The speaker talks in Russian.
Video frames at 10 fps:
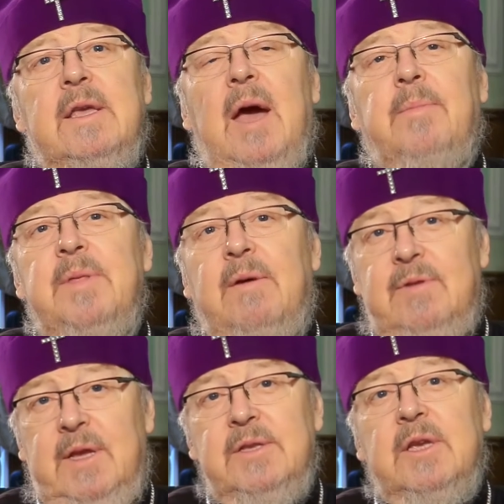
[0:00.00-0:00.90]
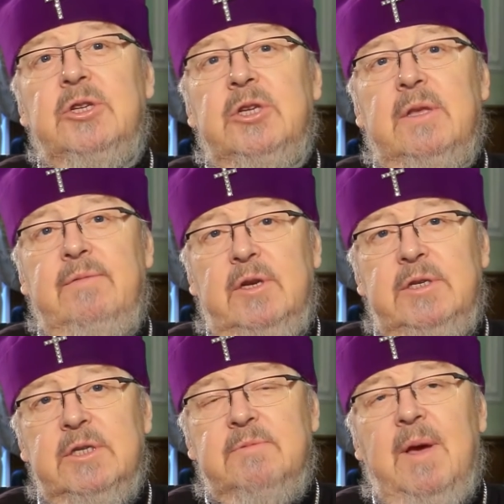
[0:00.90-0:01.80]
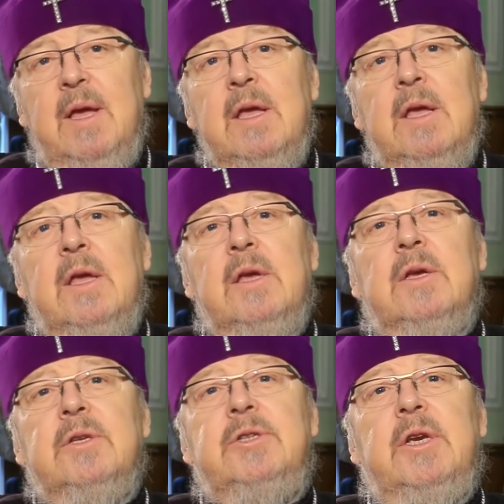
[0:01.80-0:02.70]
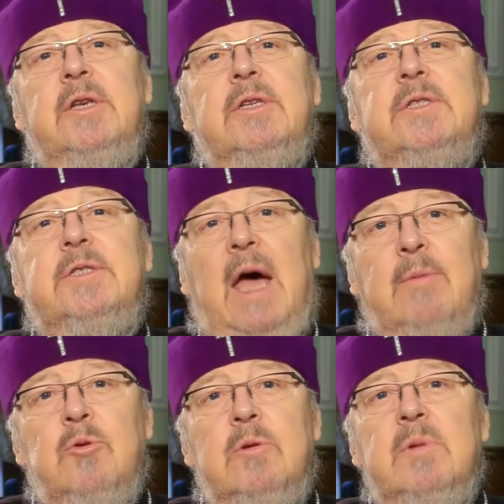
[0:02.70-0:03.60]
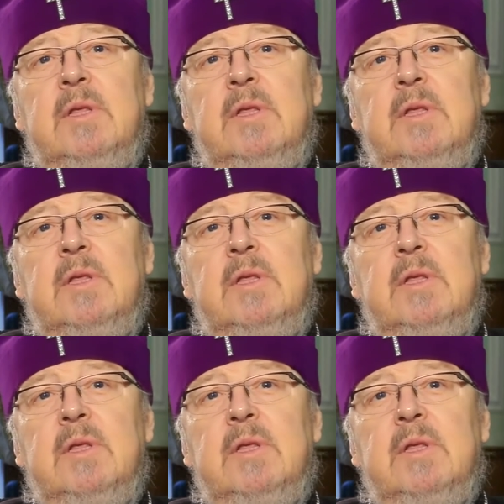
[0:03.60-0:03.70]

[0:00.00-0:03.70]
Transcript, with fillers: и обновления человечества через самую